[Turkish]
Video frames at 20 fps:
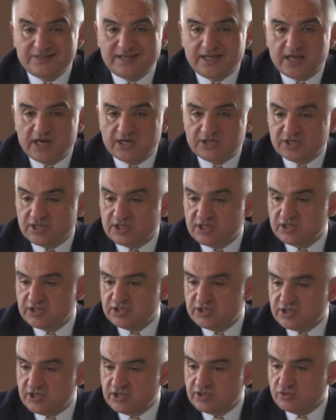dolar ve 1
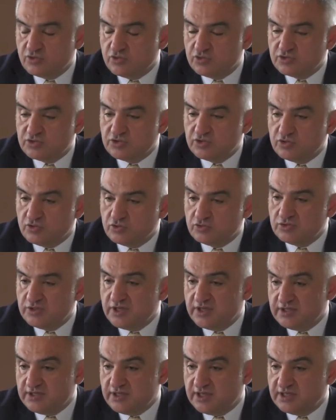milyon
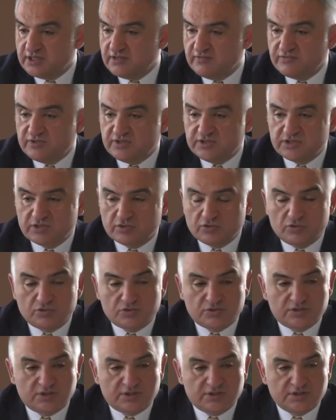291 bin de sterlin
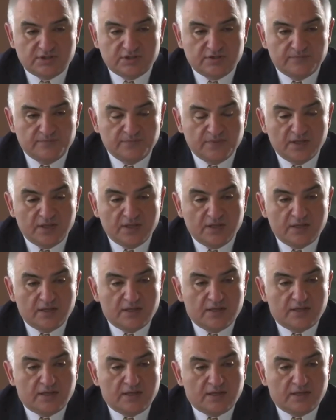bulunduğu bildirildi.
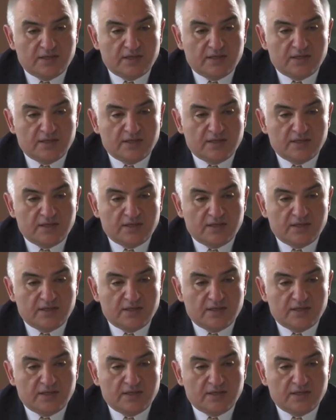Ee,